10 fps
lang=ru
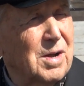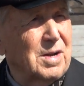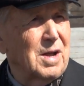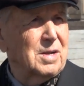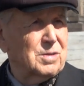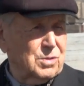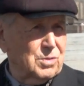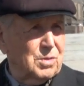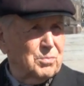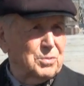нас
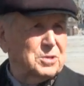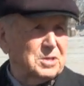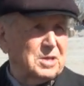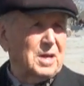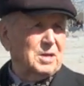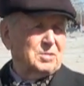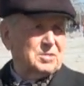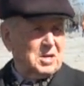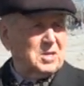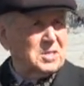пустили,
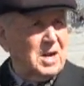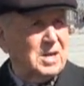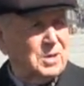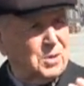встречали